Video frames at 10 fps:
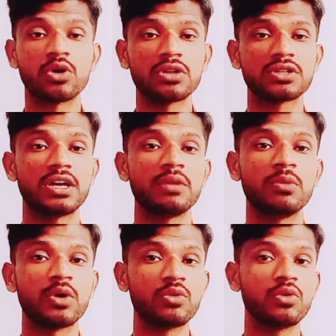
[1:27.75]
शौकत
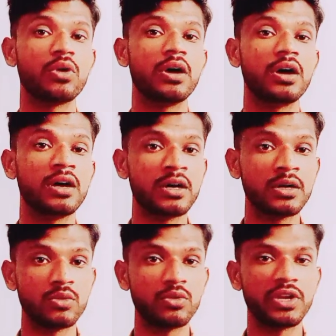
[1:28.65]
खानम और
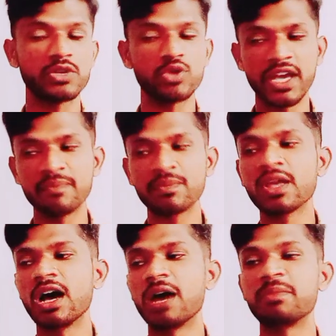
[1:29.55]
उन्होंने जो है
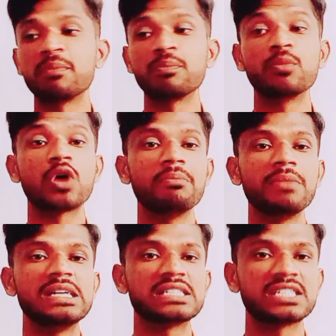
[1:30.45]
अपना
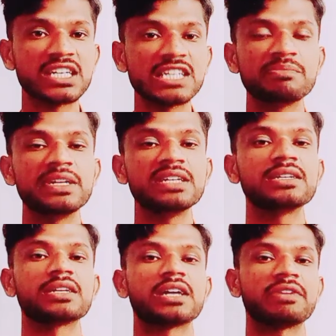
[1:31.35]
मुकम्मल
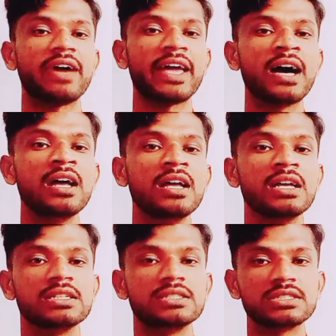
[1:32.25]
ट्रीटमेंट करवाया
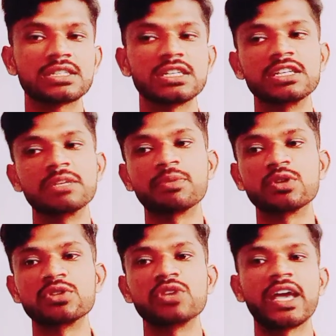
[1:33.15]
जिसकी
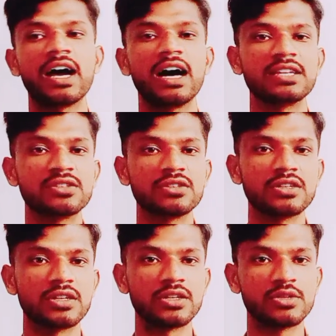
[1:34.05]
रिपोर्ट जो है आज